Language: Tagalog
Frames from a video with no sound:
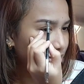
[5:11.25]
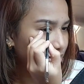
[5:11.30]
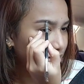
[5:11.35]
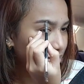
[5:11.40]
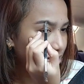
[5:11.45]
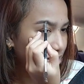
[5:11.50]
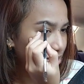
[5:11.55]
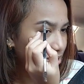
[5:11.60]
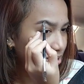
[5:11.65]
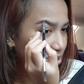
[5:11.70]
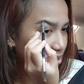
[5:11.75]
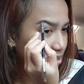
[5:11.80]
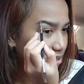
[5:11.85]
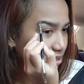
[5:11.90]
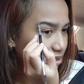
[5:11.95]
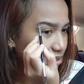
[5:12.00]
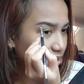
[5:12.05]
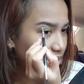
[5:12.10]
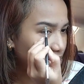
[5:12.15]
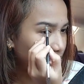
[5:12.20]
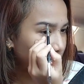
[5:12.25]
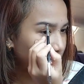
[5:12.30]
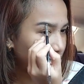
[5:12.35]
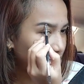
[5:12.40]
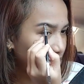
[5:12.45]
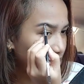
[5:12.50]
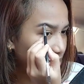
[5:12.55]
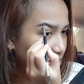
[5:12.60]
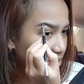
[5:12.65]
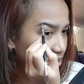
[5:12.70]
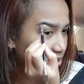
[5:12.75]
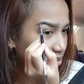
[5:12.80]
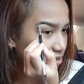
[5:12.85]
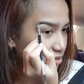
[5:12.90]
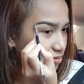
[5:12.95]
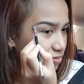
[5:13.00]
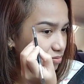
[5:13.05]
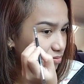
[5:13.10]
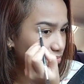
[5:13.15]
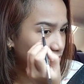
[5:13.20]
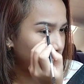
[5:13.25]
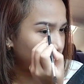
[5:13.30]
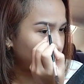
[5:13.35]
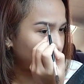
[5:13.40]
Hindi nila tinitingnan yung